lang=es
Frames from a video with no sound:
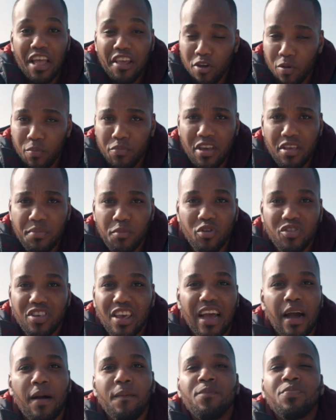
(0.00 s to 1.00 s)
de ellos mismos. O
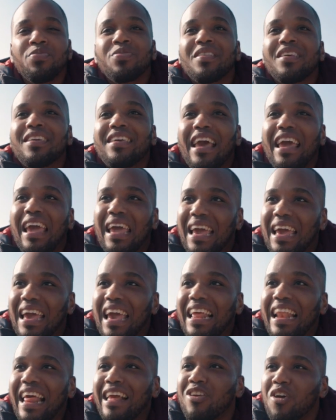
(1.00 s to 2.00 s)
sea, que
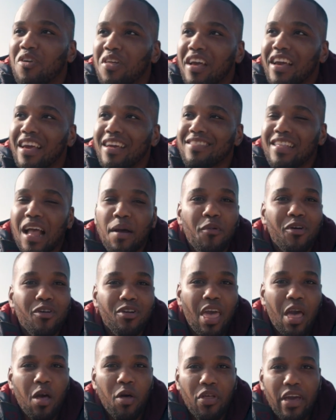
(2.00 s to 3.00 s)
el hecho de que estamos
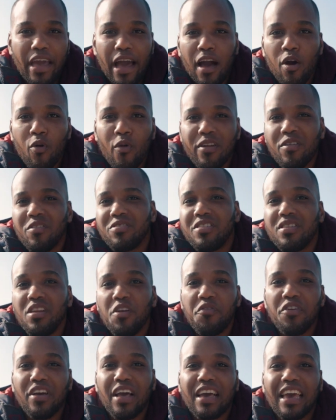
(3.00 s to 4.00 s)
rodeados de agua no
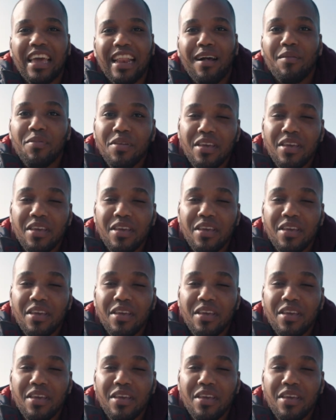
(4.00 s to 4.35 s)
significa que la